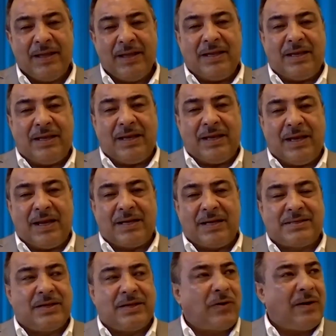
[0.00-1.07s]
Y el
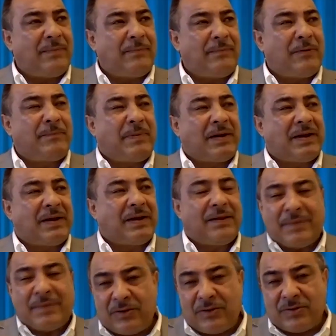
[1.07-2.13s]
señor Ramón Parada
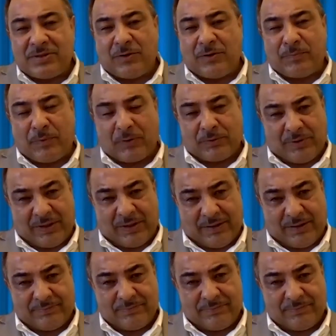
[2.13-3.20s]
me dio esa
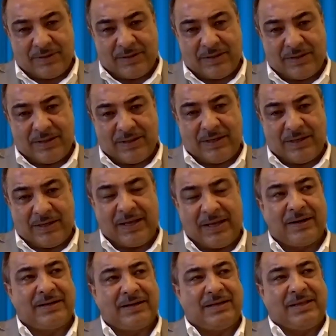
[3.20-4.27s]
oportunidad. El, quien,
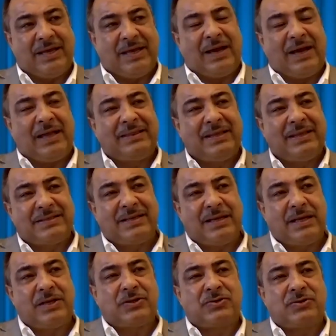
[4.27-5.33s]
quien antes
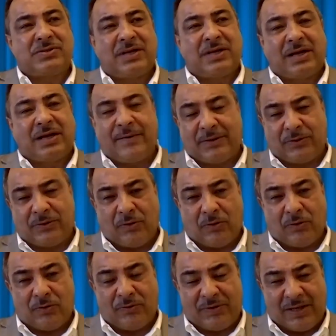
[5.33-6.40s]
de eso sacaba
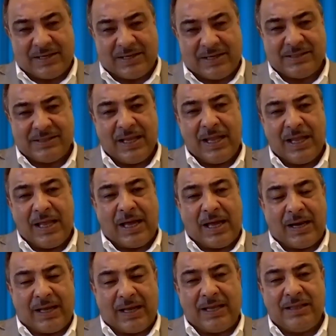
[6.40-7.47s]
todos los días a
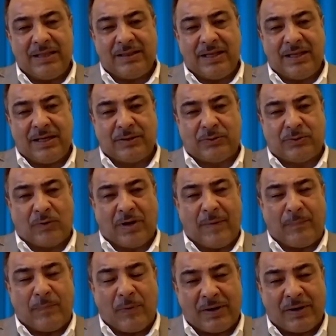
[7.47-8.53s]
la gente a
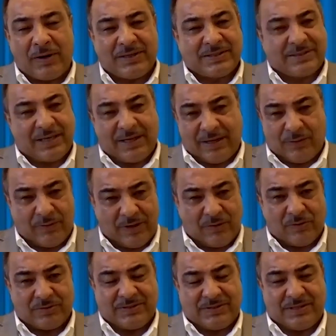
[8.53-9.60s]
tocar puertas, que era el
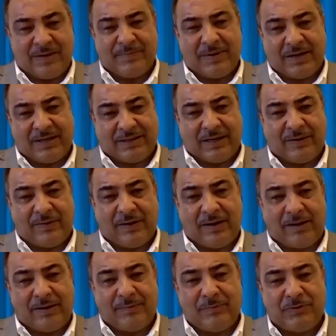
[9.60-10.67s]
único sistema que
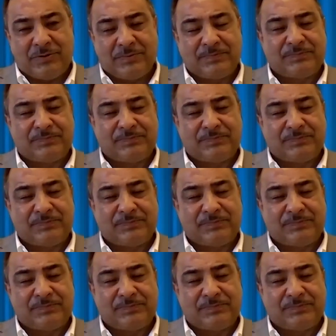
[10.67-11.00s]
trabajábamos.